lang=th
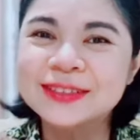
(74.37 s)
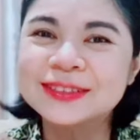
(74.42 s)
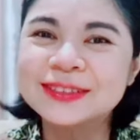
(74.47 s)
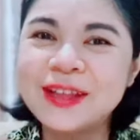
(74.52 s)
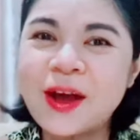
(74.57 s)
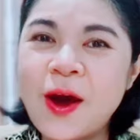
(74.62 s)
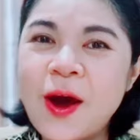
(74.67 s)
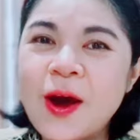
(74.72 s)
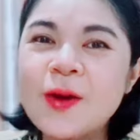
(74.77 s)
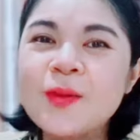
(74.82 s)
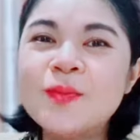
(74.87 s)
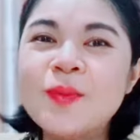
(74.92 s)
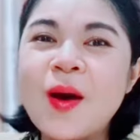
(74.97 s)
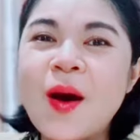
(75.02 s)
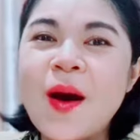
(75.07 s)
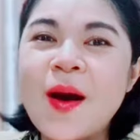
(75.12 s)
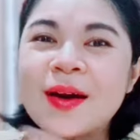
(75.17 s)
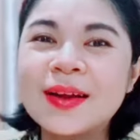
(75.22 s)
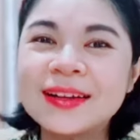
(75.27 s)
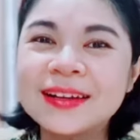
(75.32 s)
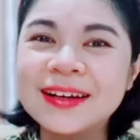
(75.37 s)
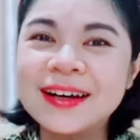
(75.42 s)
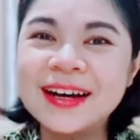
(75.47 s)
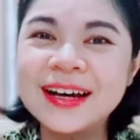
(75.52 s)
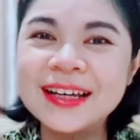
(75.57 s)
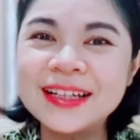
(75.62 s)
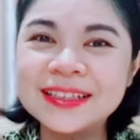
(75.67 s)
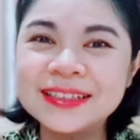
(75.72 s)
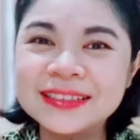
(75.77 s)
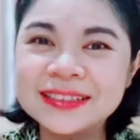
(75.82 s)
ต้องบอกเลย
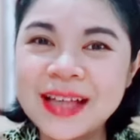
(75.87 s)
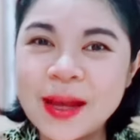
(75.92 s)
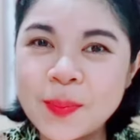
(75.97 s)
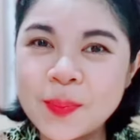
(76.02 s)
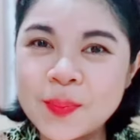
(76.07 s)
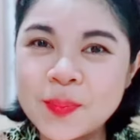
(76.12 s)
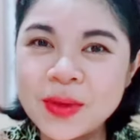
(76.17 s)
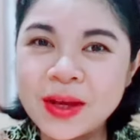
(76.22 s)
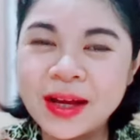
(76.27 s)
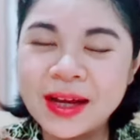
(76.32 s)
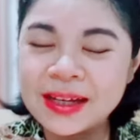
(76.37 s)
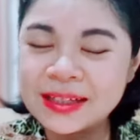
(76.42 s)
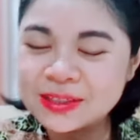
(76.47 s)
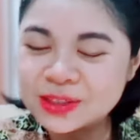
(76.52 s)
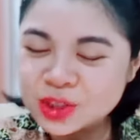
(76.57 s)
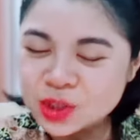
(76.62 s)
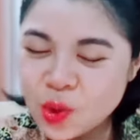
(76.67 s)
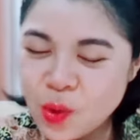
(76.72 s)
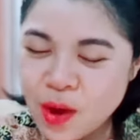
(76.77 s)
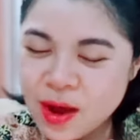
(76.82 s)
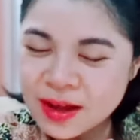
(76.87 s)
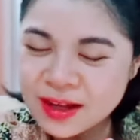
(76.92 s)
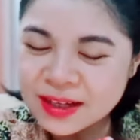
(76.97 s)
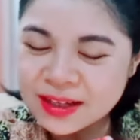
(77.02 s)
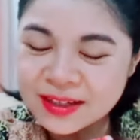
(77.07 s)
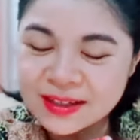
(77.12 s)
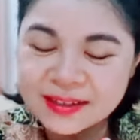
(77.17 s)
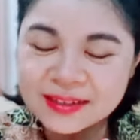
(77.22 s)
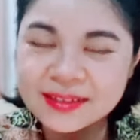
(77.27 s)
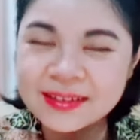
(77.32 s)
สับช่วงค
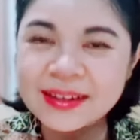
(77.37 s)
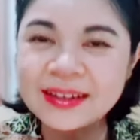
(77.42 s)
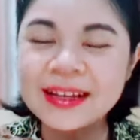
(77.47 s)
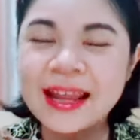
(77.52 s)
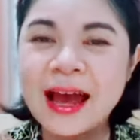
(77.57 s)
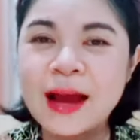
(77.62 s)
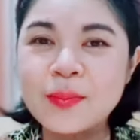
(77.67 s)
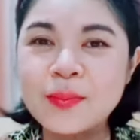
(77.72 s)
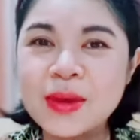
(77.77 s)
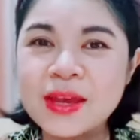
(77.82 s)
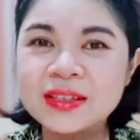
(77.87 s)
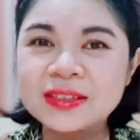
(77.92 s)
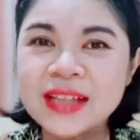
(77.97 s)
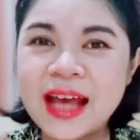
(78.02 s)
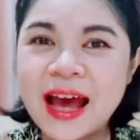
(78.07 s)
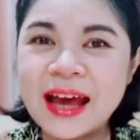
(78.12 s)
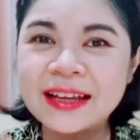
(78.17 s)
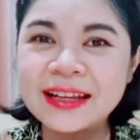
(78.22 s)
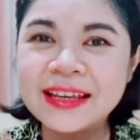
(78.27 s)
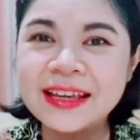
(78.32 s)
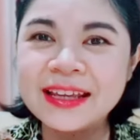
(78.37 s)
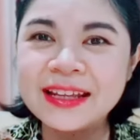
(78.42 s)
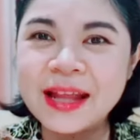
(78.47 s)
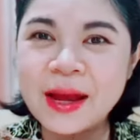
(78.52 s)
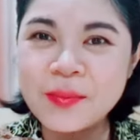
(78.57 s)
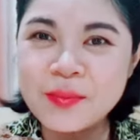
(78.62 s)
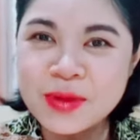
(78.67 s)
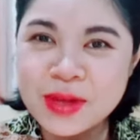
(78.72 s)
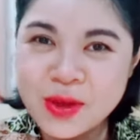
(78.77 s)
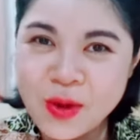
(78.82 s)
รึ่งเดือนหลังเมษานี้นะ
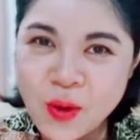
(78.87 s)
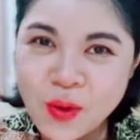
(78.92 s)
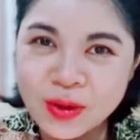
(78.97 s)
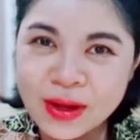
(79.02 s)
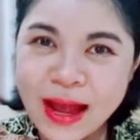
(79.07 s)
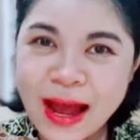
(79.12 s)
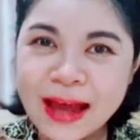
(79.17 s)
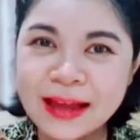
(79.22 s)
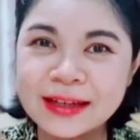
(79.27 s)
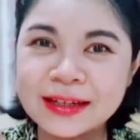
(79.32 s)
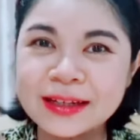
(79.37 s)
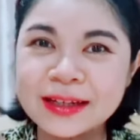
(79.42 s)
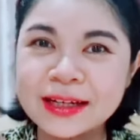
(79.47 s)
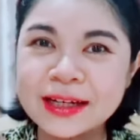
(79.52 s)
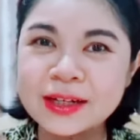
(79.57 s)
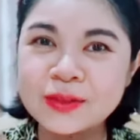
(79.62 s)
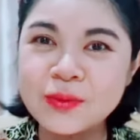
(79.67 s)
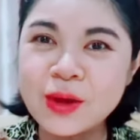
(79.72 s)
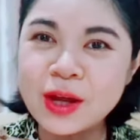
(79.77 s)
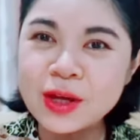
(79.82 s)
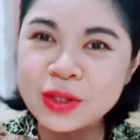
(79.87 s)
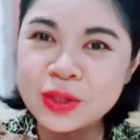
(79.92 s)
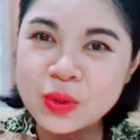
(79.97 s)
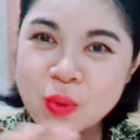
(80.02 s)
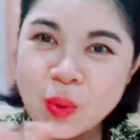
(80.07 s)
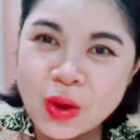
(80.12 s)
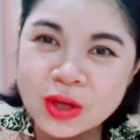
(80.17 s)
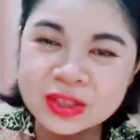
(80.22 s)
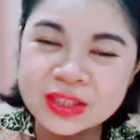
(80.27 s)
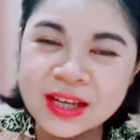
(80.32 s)
มีโอกาสเหลือเกินว่าดว
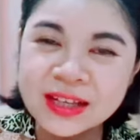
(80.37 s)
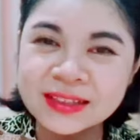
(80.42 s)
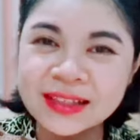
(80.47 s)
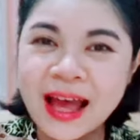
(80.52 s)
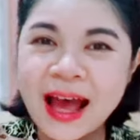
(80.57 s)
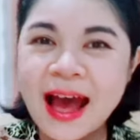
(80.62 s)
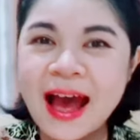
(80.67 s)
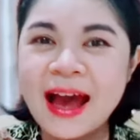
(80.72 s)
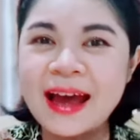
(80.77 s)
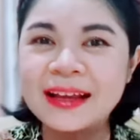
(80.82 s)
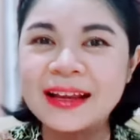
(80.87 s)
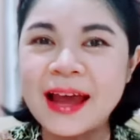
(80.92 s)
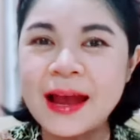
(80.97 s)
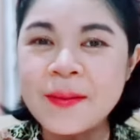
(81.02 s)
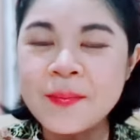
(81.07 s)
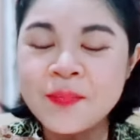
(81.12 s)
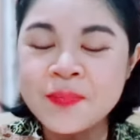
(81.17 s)
งชะตานะ